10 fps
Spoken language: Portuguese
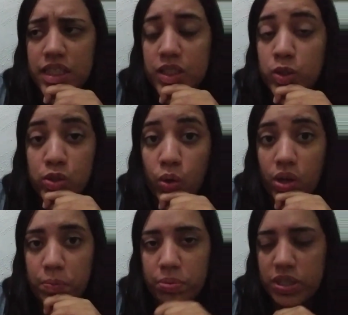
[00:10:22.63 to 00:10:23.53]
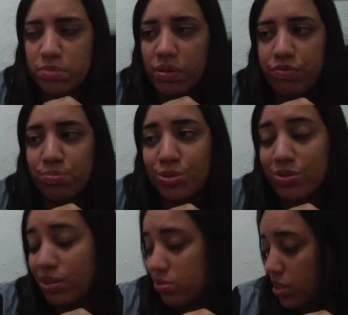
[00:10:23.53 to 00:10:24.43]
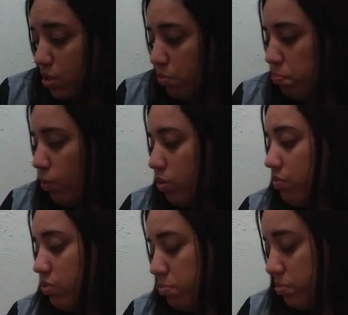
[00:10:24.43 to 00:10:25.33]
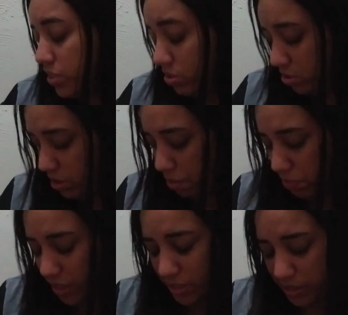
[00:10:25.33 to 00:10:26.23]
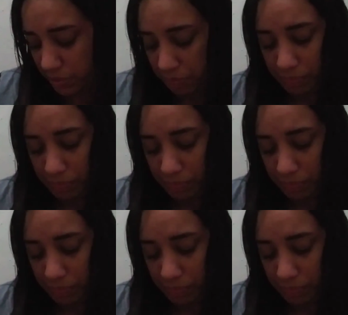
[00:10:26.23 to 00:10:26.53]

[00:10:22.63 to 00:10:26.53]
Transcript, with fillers: Eu sou louca por esse perfume. Eu tenho usado pouco, vou precisar usar mais.